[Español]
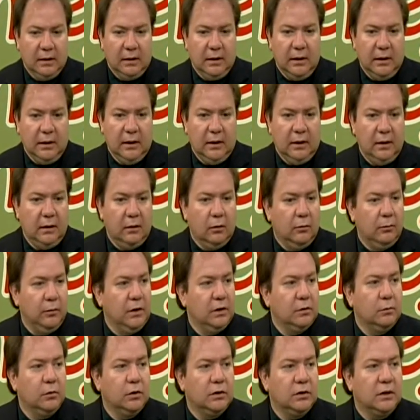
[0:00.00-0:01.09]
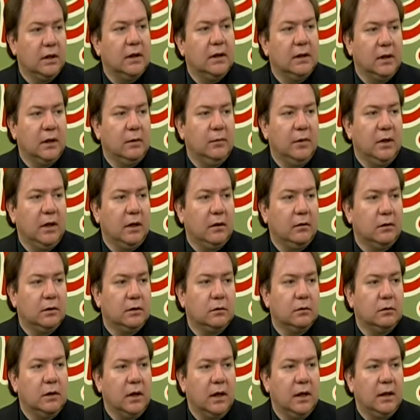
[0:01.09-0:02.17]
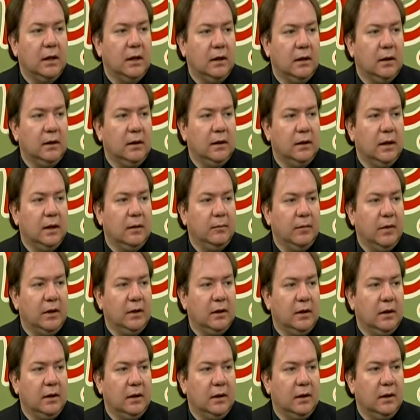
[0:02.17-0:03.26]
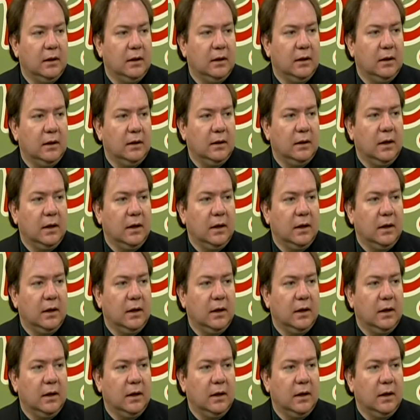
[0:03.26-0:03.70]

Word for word: que lo mismo está determinado eso ya genéticamente, eh,